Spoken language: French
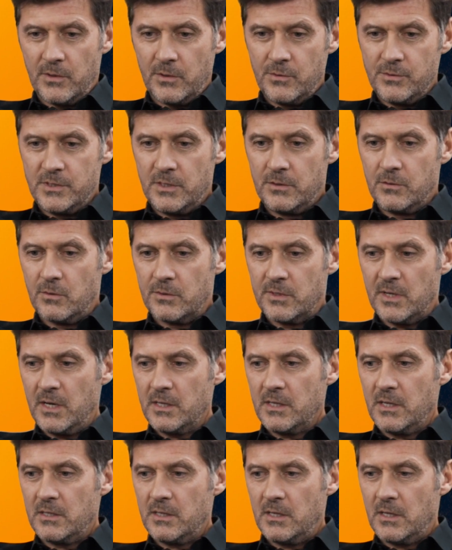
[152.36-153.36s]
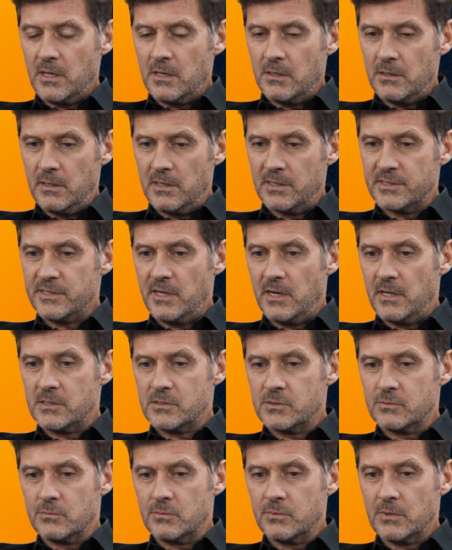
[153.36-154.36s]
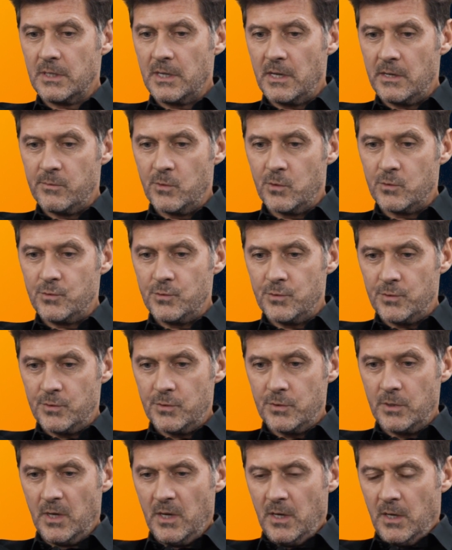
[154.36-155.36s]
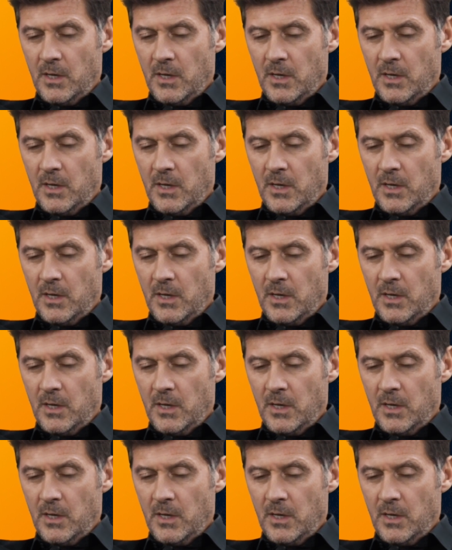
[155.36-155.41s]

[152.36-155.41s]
une réussite totale, qui était l'installation également d'une